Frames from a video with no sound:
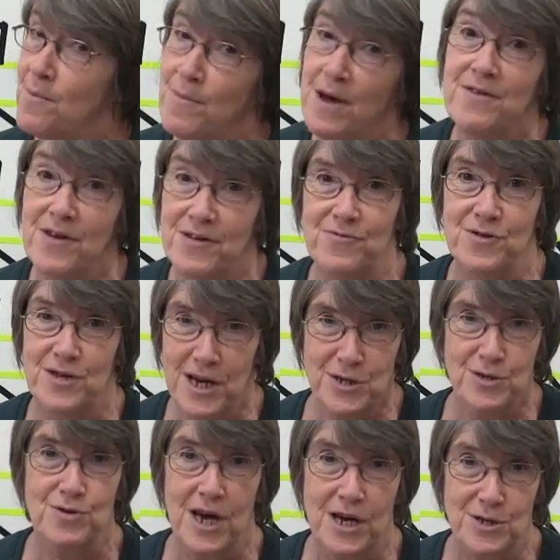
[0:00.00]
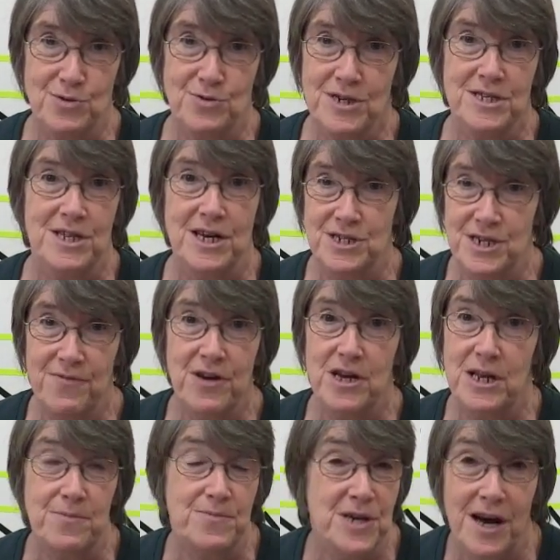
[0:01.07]
bah, il va devenir ce garçon qui nageait
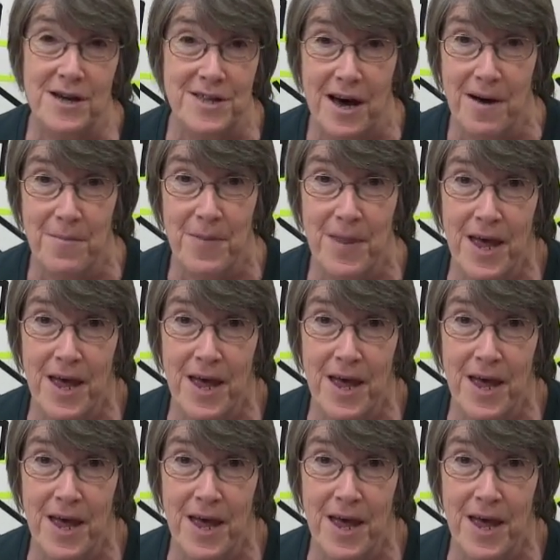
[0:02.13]
avec les piranhas.